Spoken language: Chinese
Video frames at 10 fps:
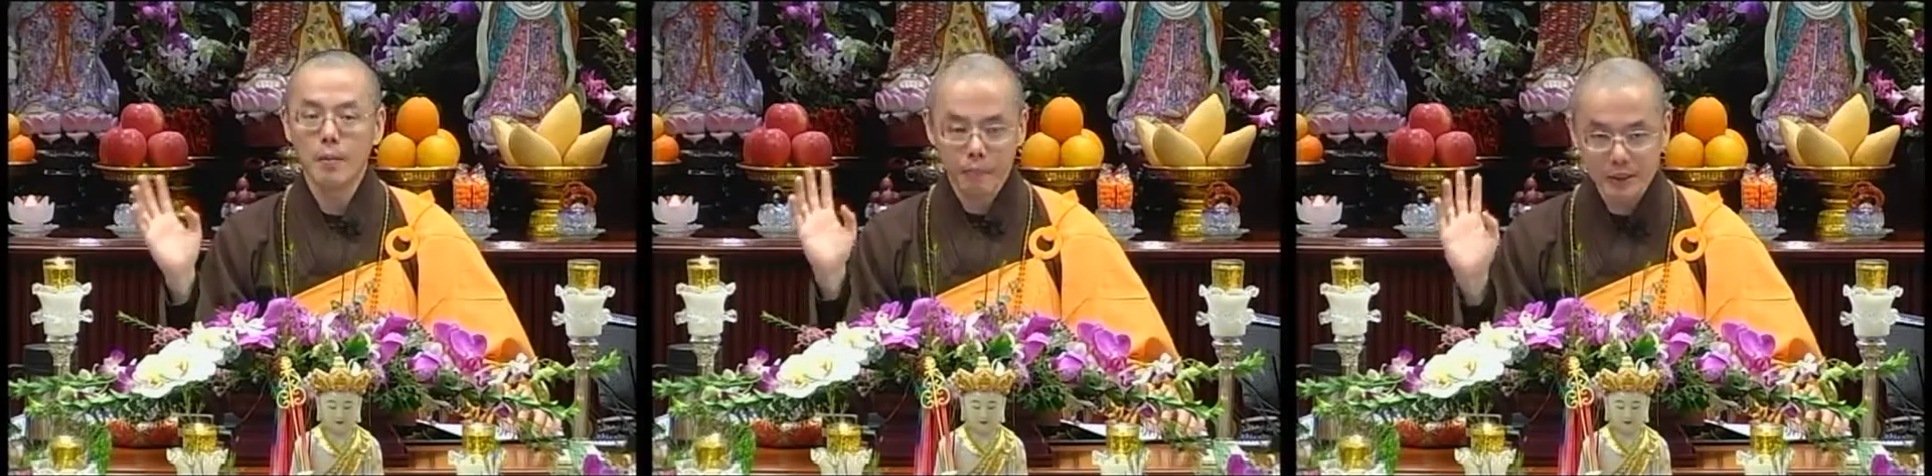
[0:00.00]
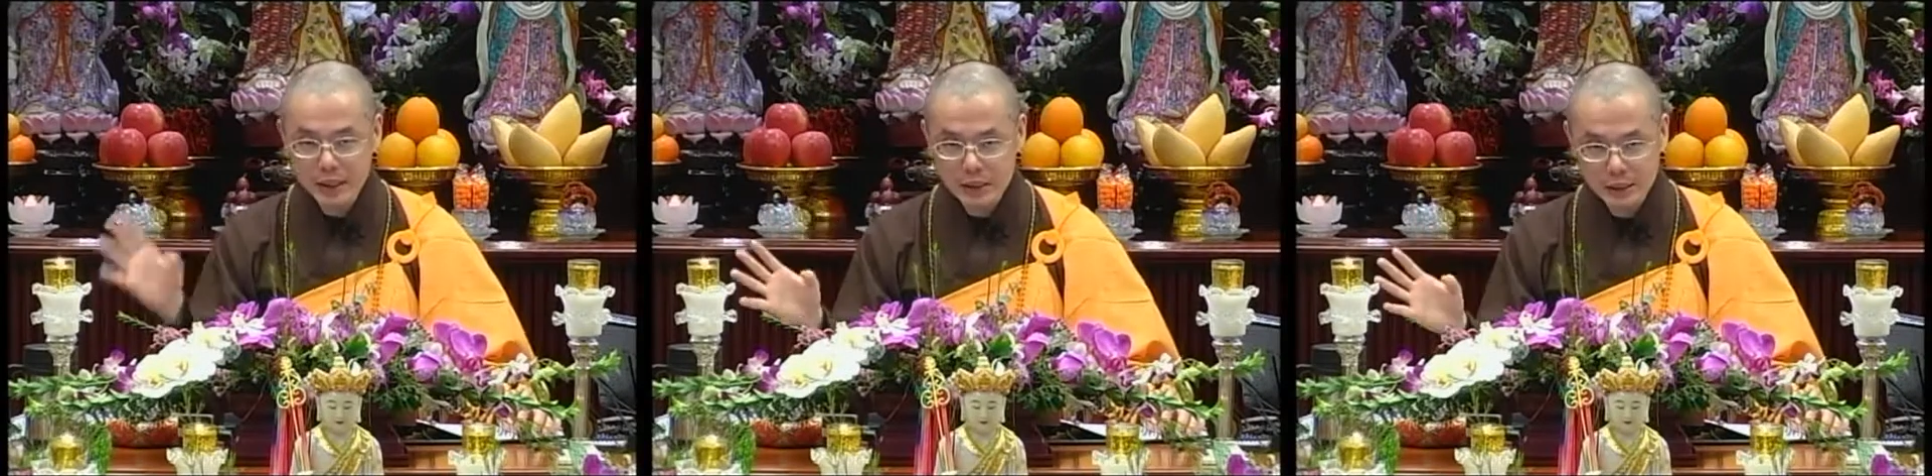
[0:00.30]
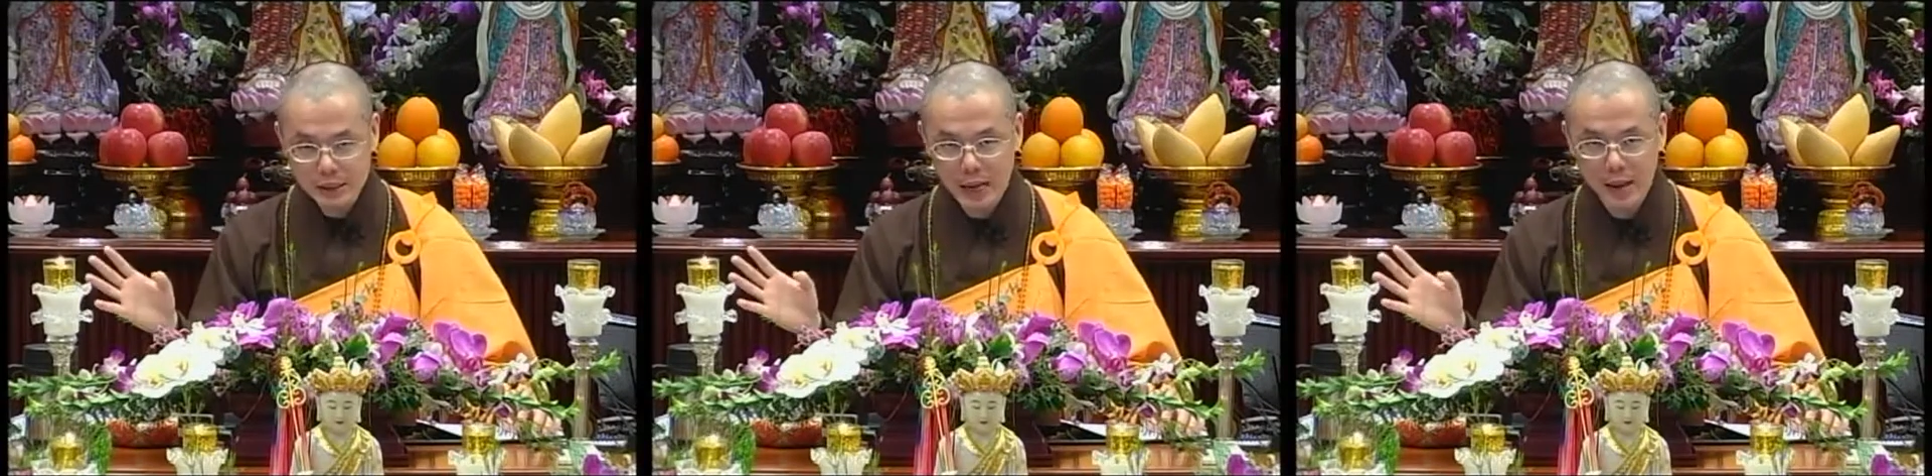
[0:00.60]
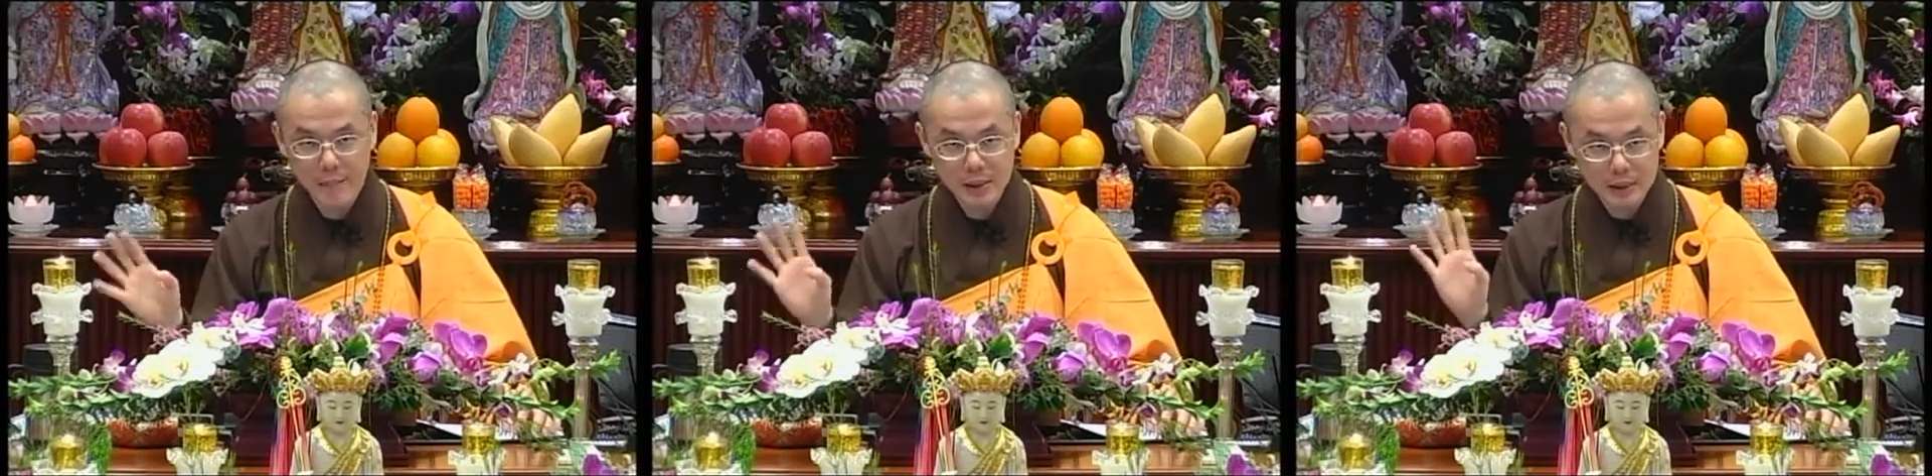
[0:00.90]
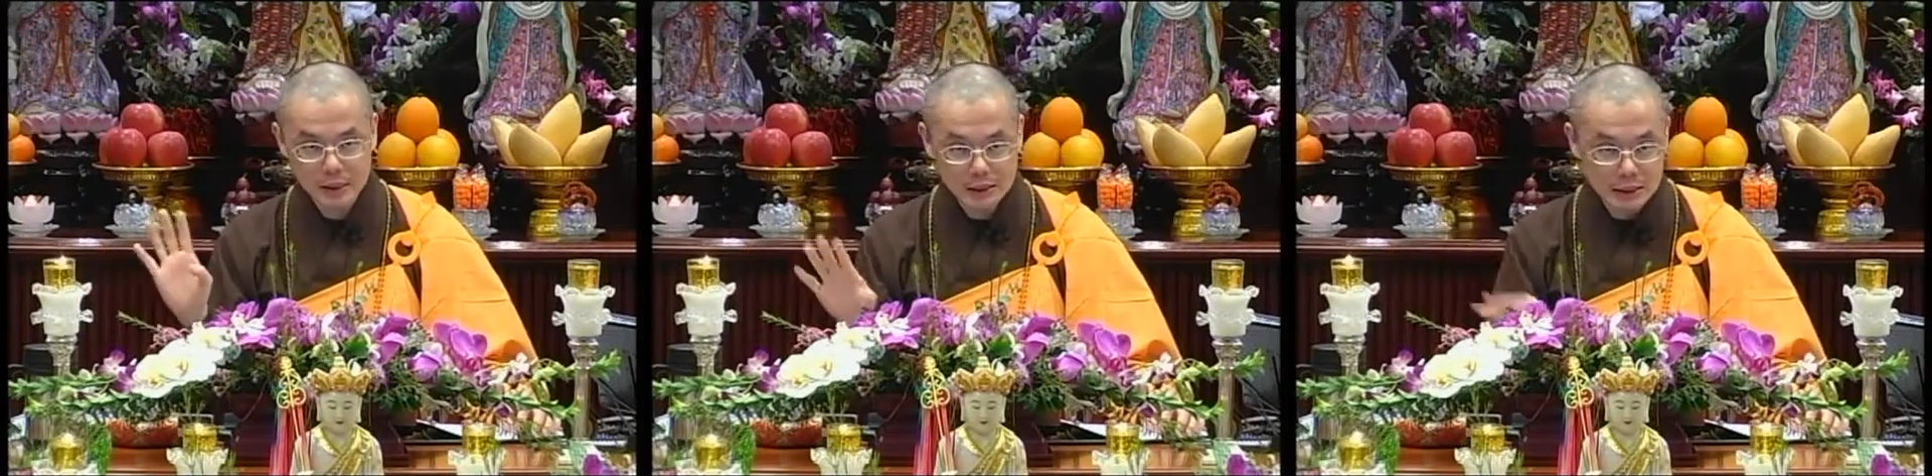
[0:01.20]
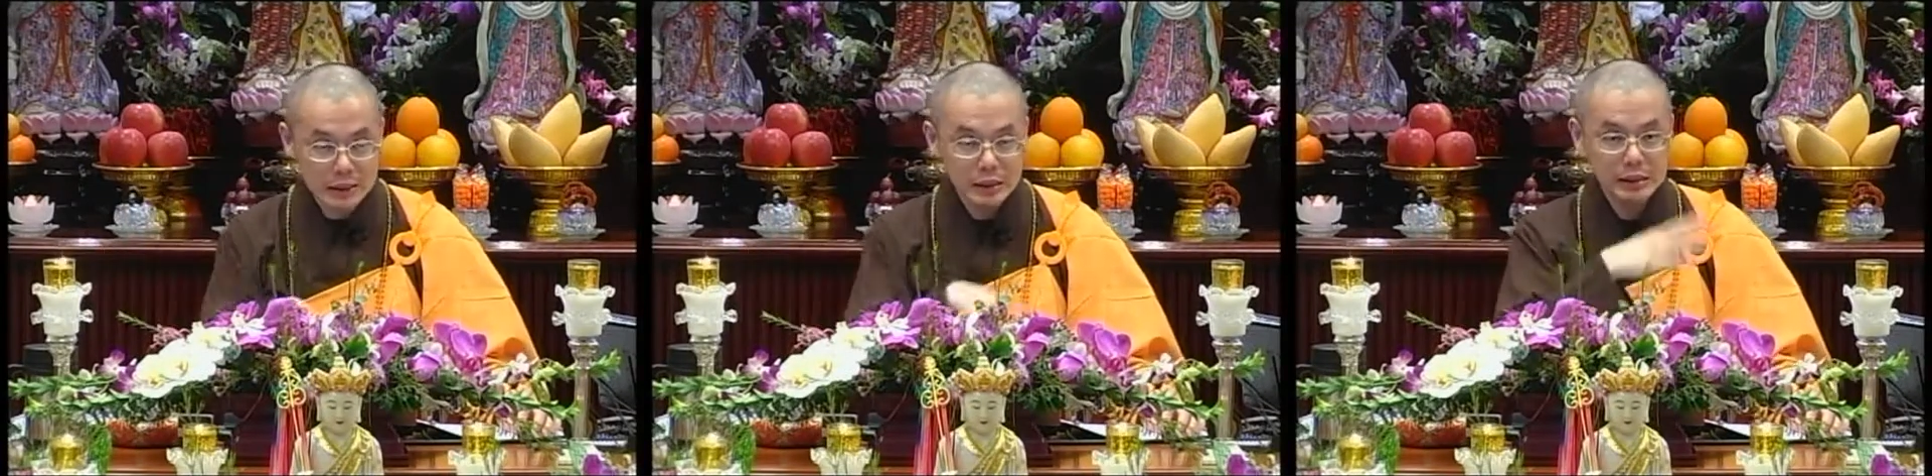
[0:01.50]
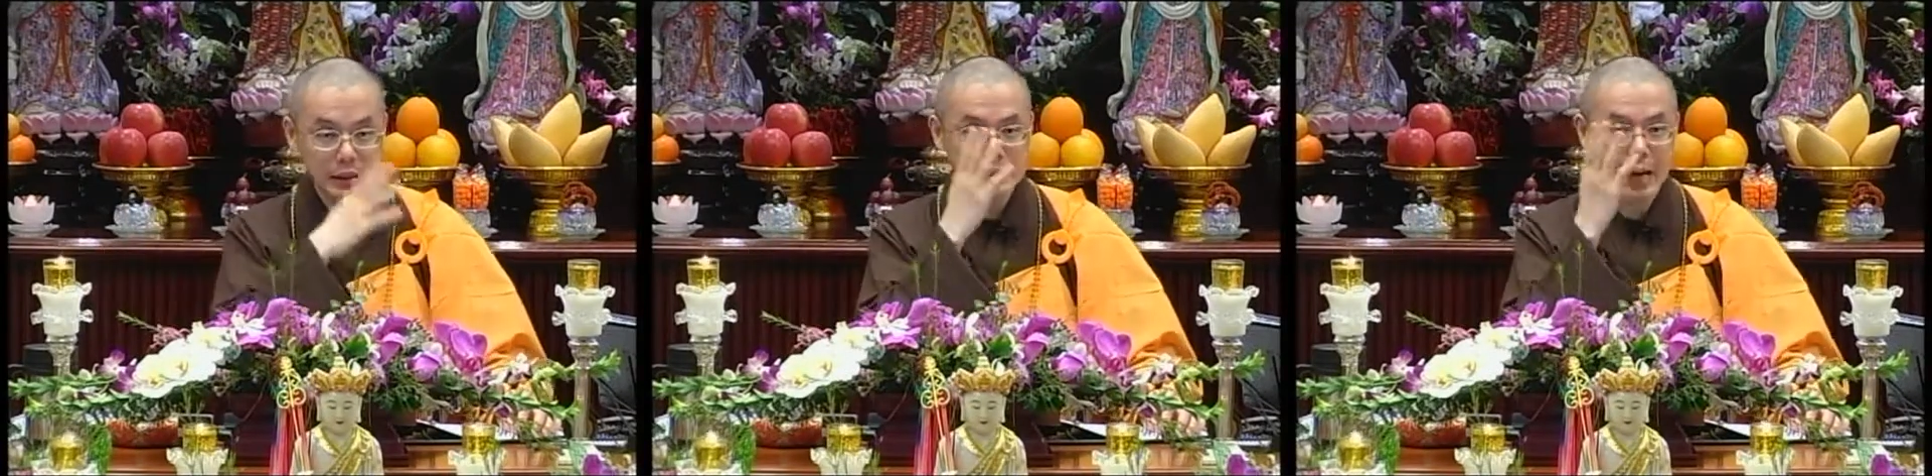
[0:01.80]
不敬之财变成清
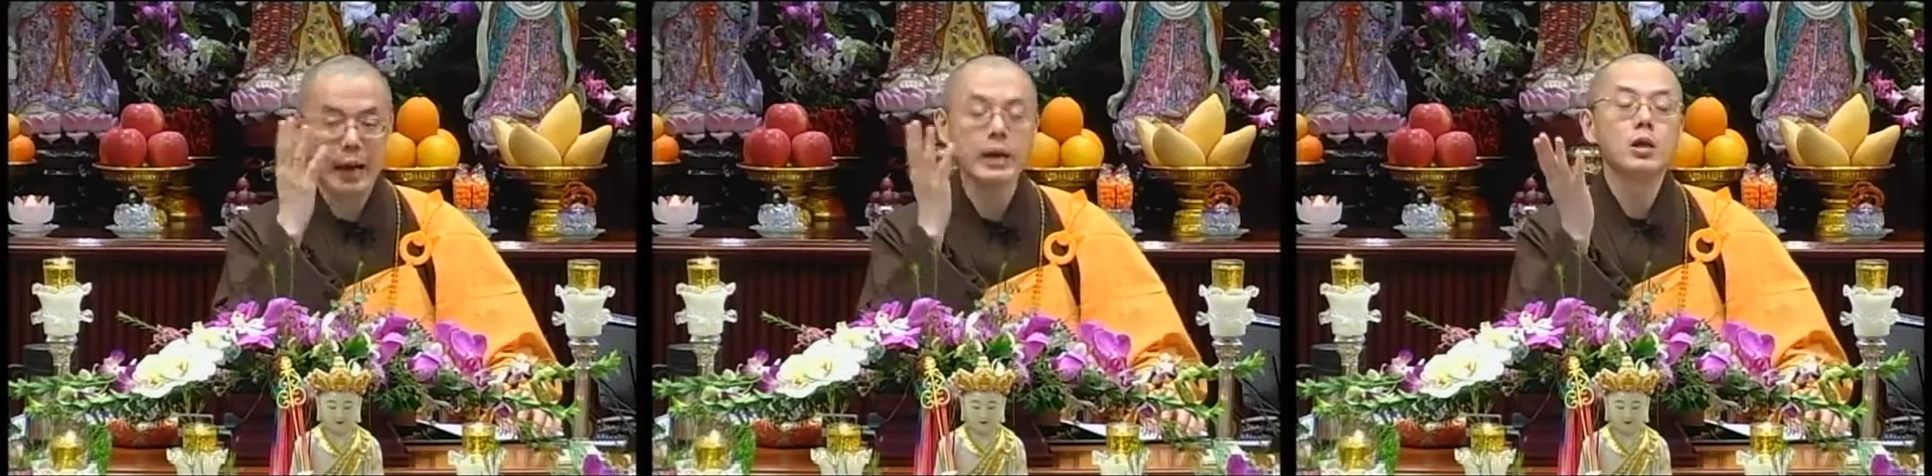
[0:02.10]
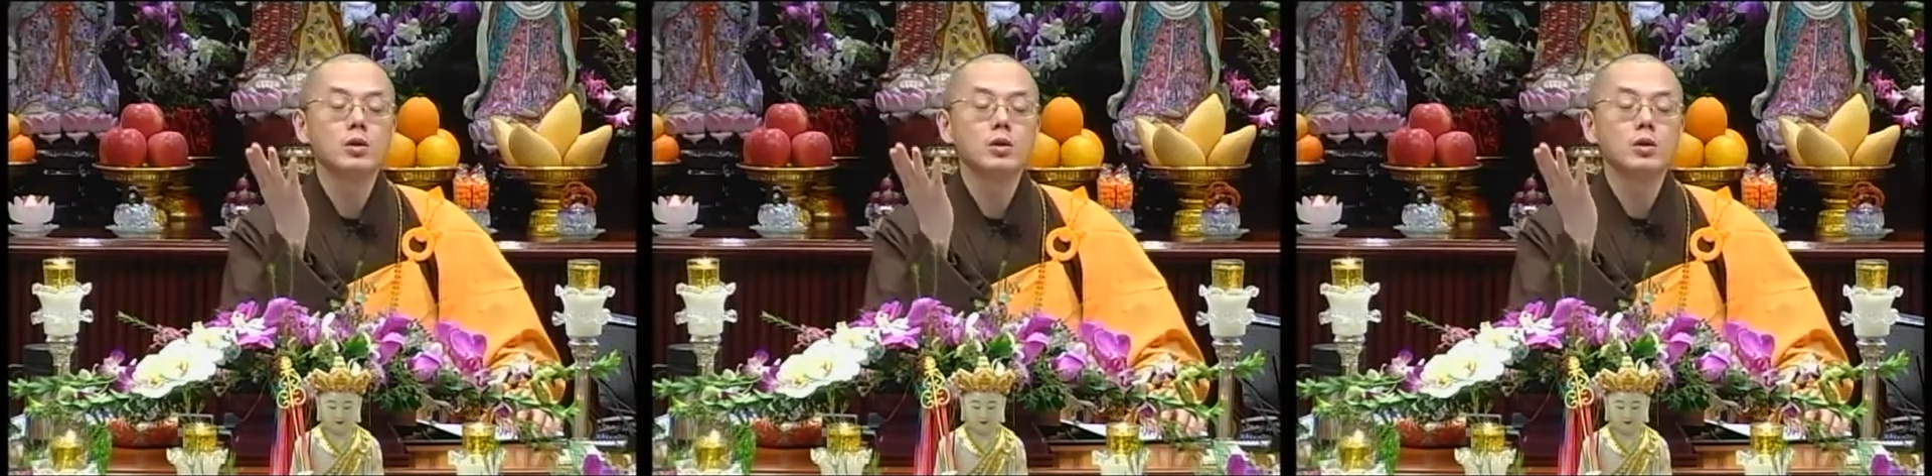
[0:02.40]
净之财，